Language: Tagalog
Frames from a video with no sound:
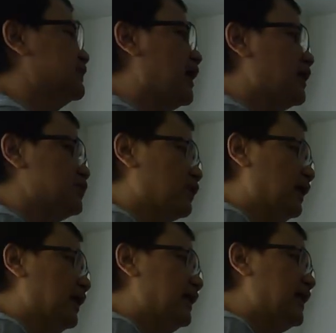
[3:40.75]
yung
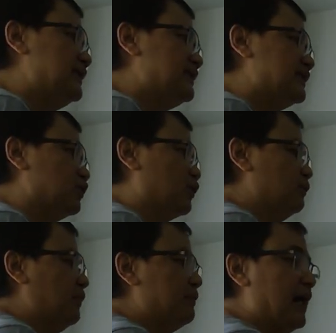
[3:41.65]
structural analysis
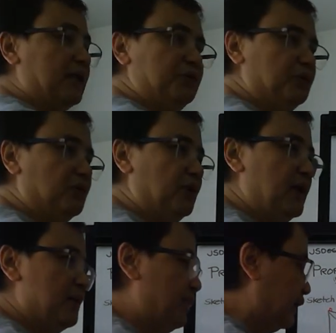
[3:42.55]
or paano yung
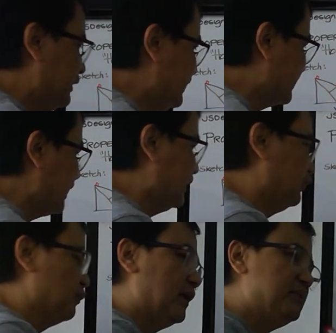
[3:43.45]
pagdi
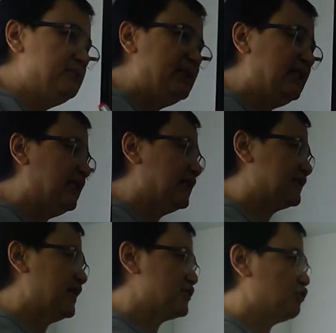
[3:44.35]
o pamimili ng
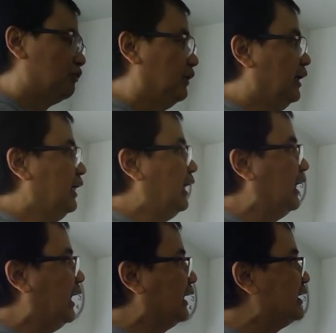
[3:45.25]
section.
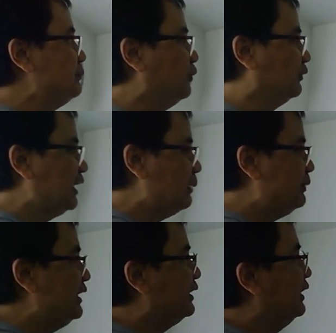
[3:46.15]
Ang ating pong
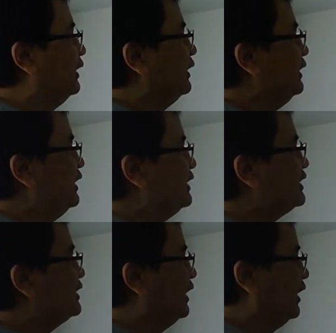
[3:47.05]
topic
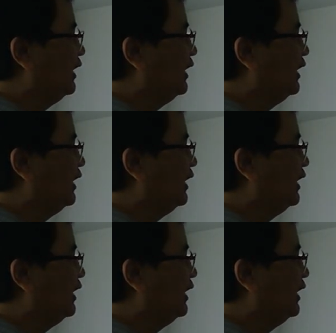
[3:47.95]
is